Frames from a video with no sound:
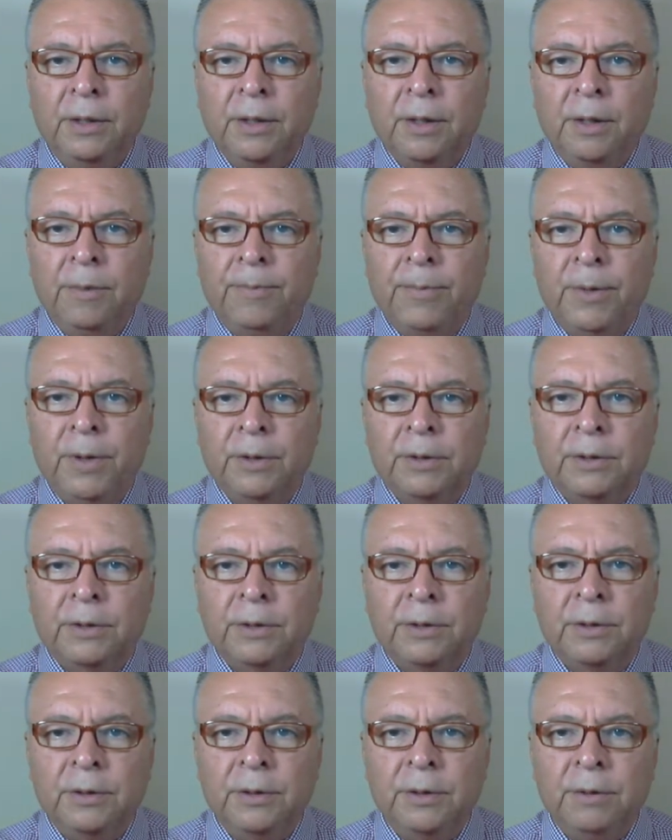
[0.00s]

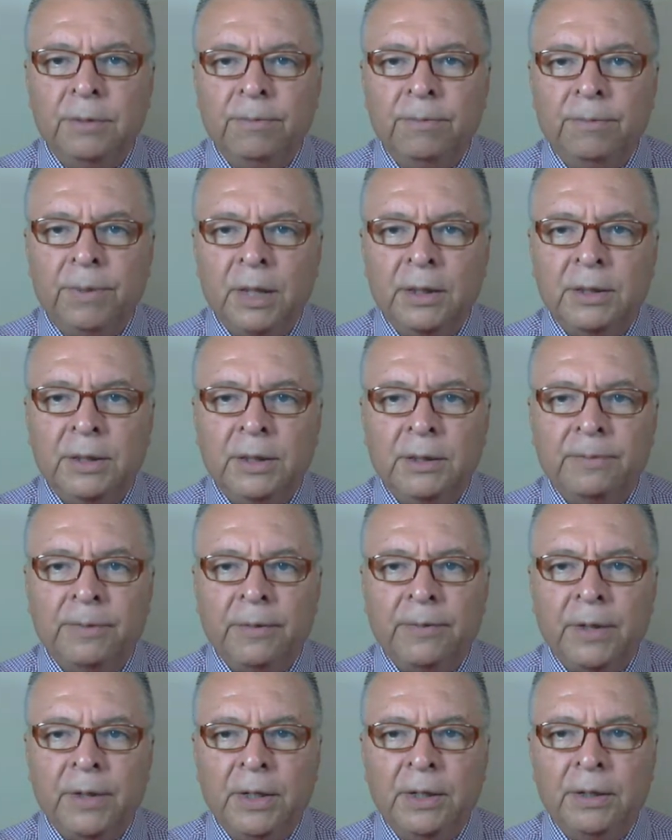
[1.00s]
Complots. Praxis
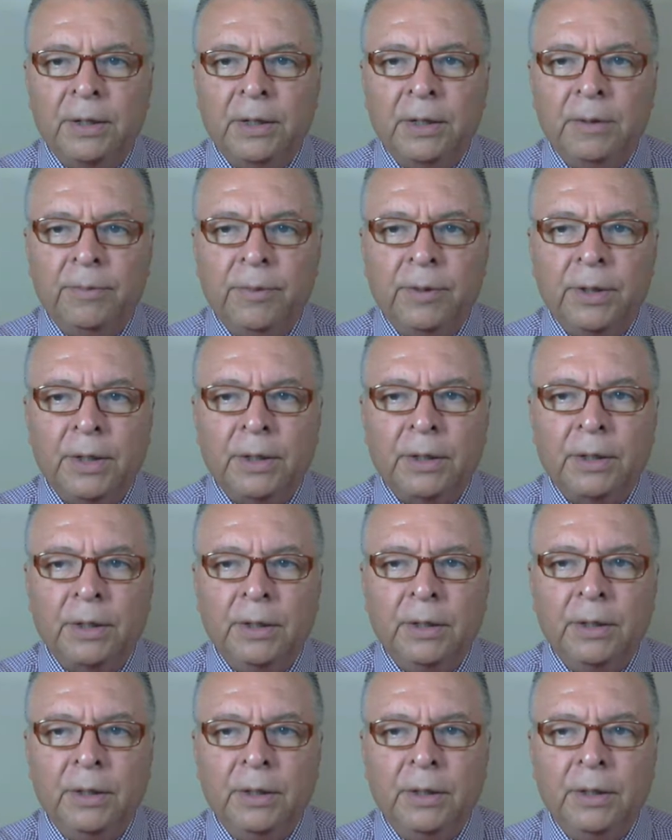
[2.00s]
preferente del poder.